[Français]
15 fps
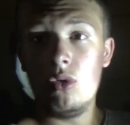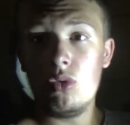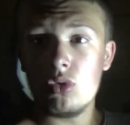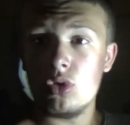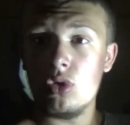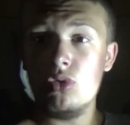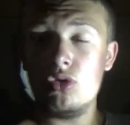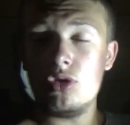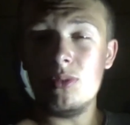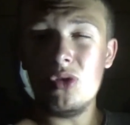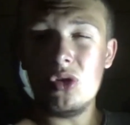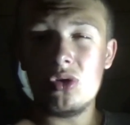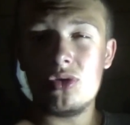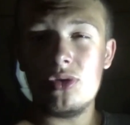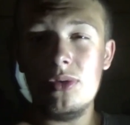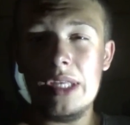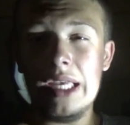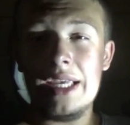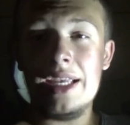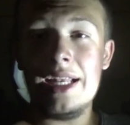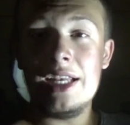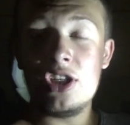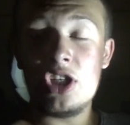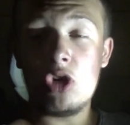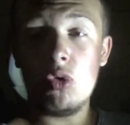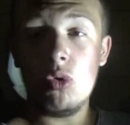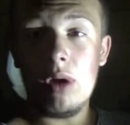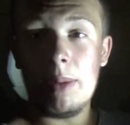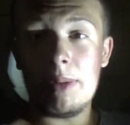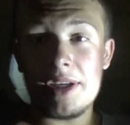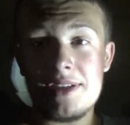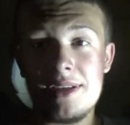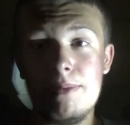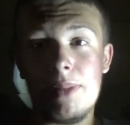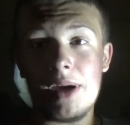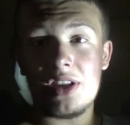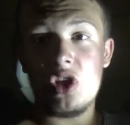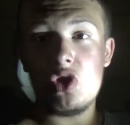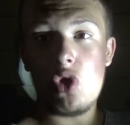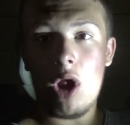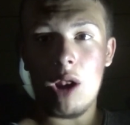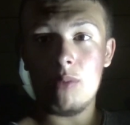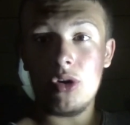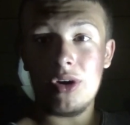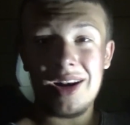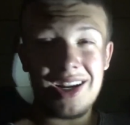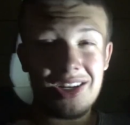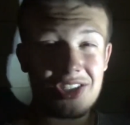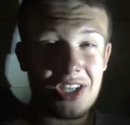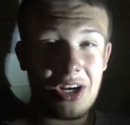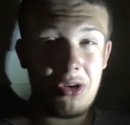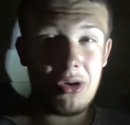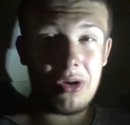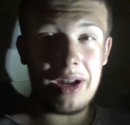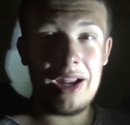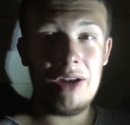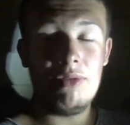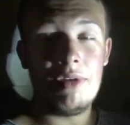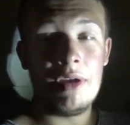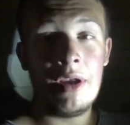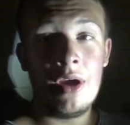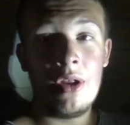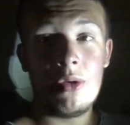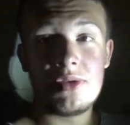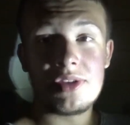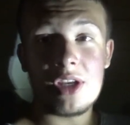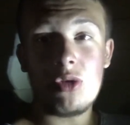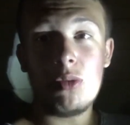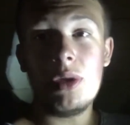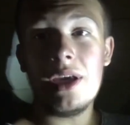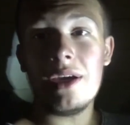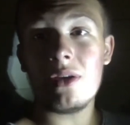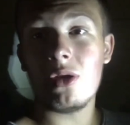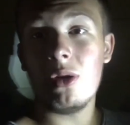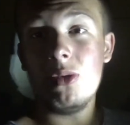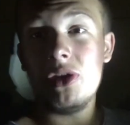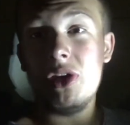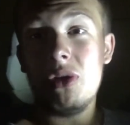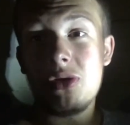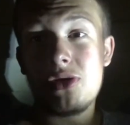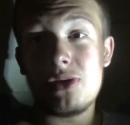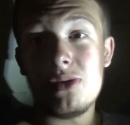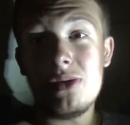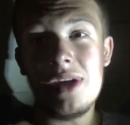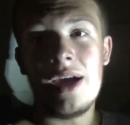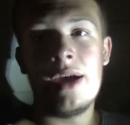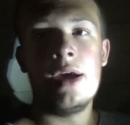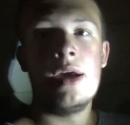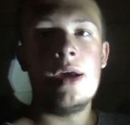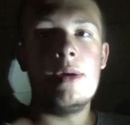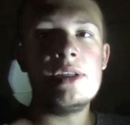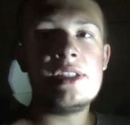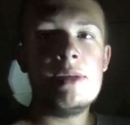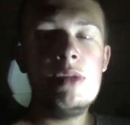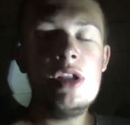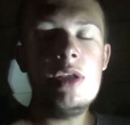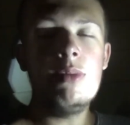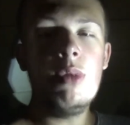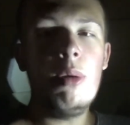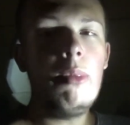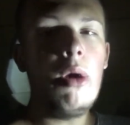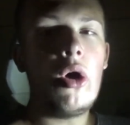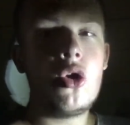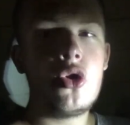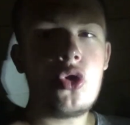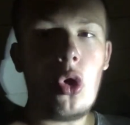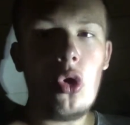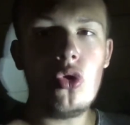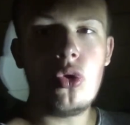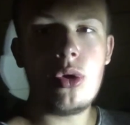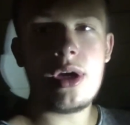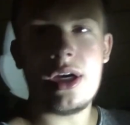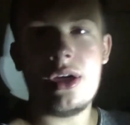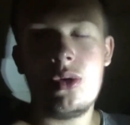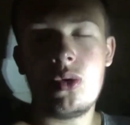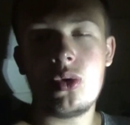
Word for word: Donc nous sommes dans le sud et les jetos apprécient particulièrement la chaleur élevée. Donc ça tombe bien, comme on est dans le sud, c'est minimum 30 degrés.